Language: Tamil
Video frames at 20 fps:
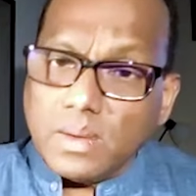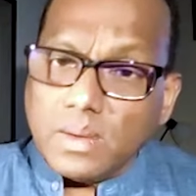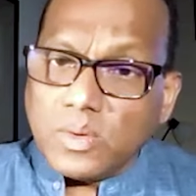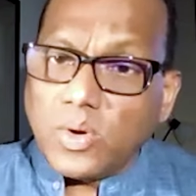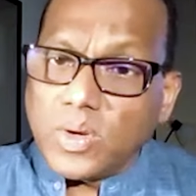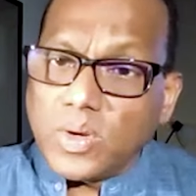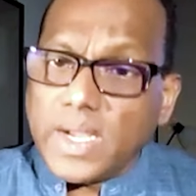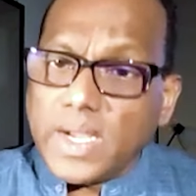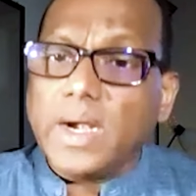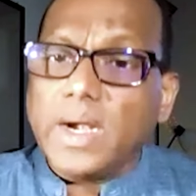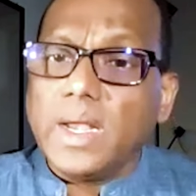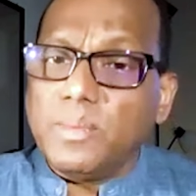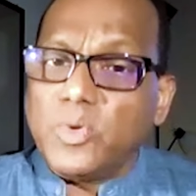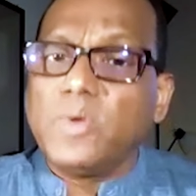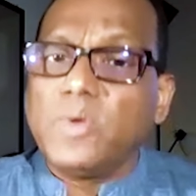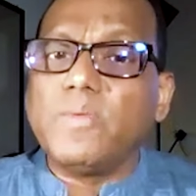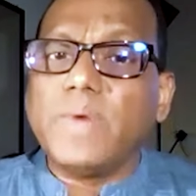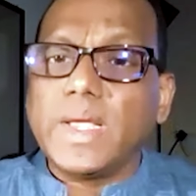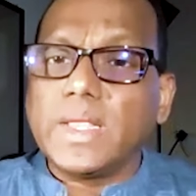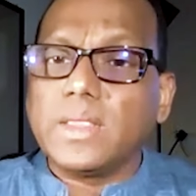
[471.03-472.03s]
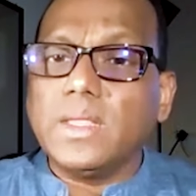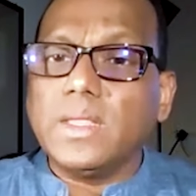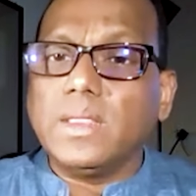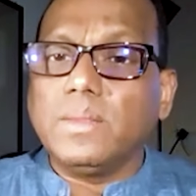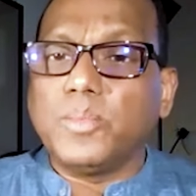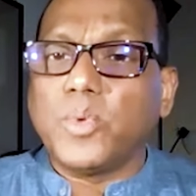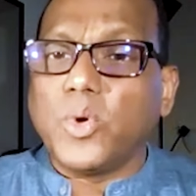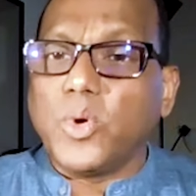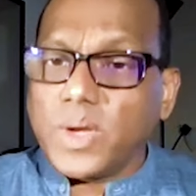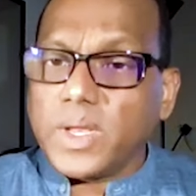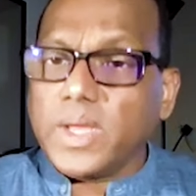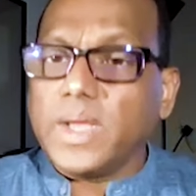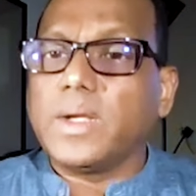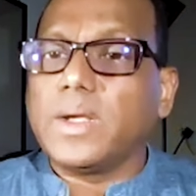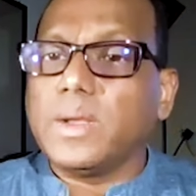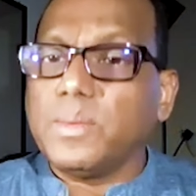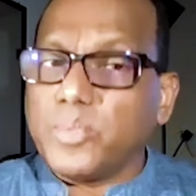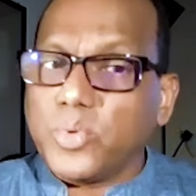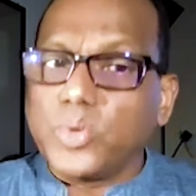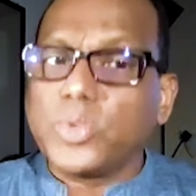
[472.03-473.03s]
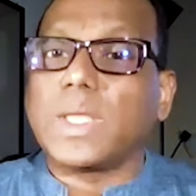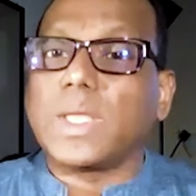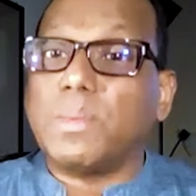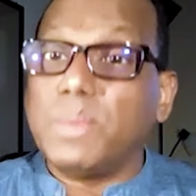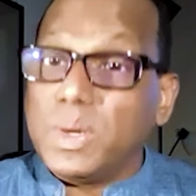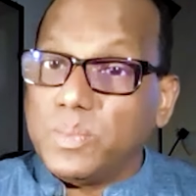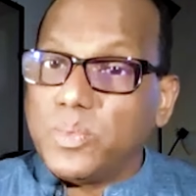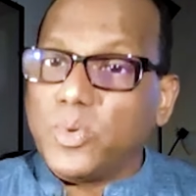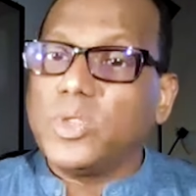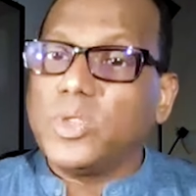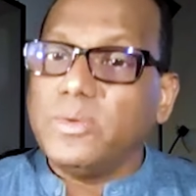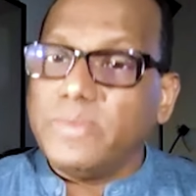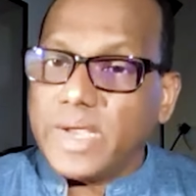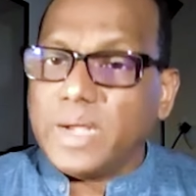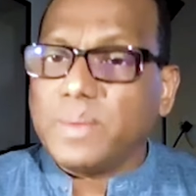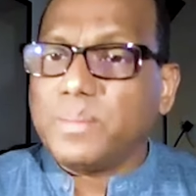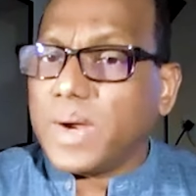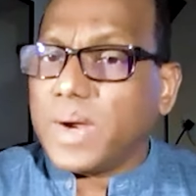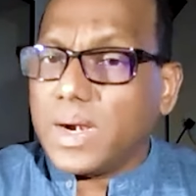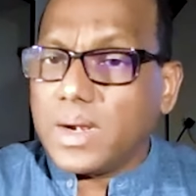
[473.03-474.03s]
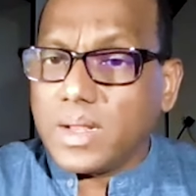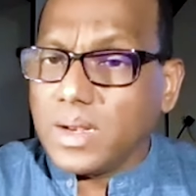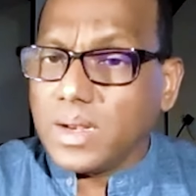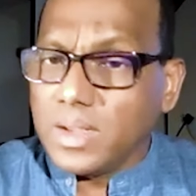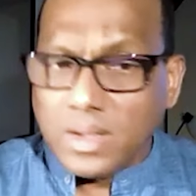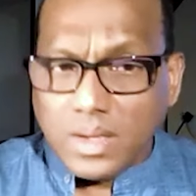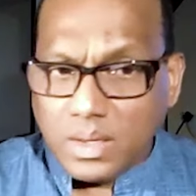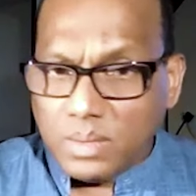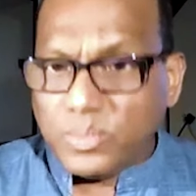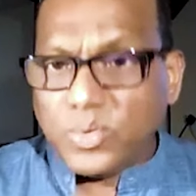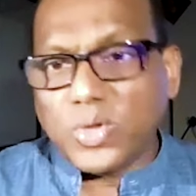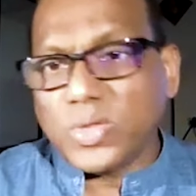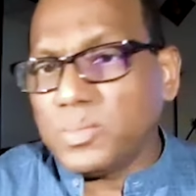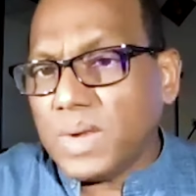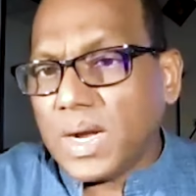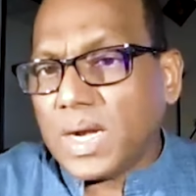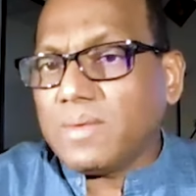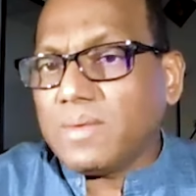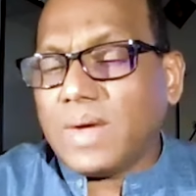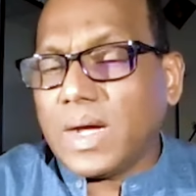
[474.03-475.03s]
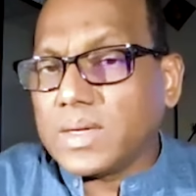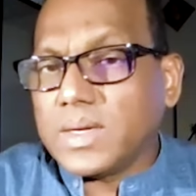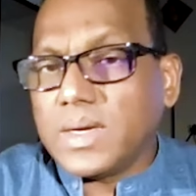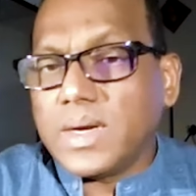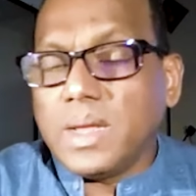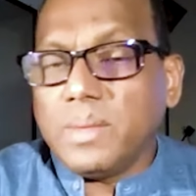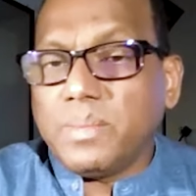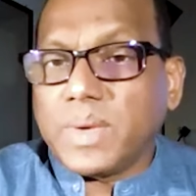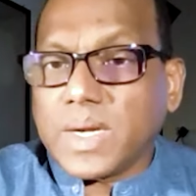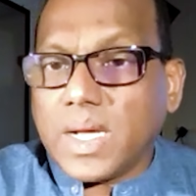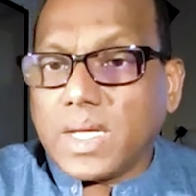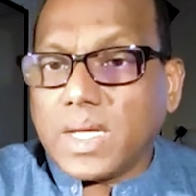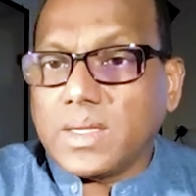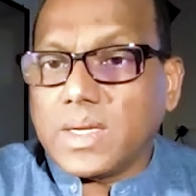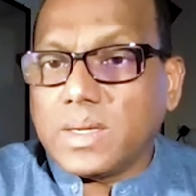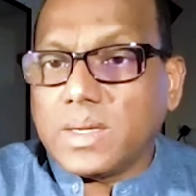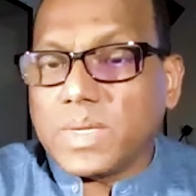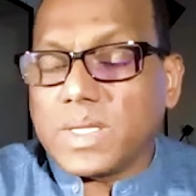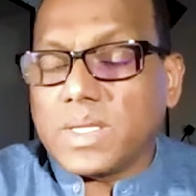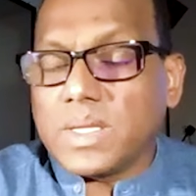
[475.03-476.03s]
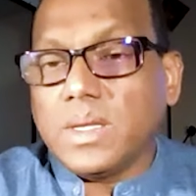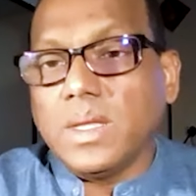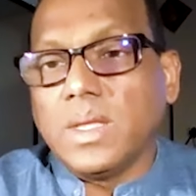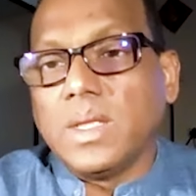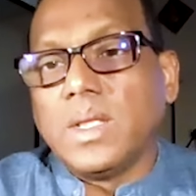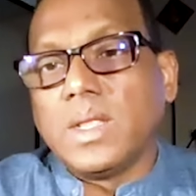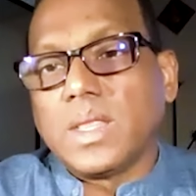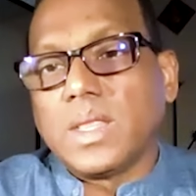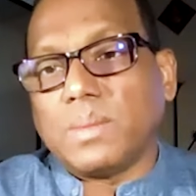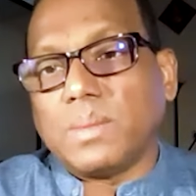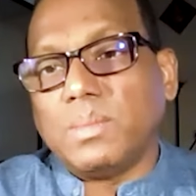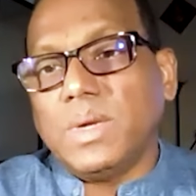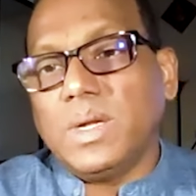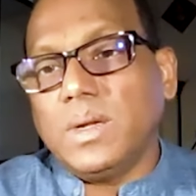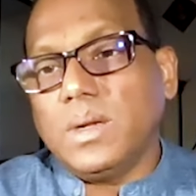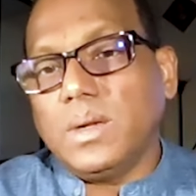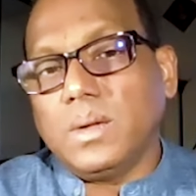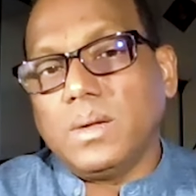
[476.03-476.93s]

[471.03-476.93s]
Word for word: கொள்கைகளை முன்வைத்து போட்டியிட்ட பொது தமிழ் பொது வேட்பாளர் போதுமான வாக்குகளை பெறாது என்பது தமிழ்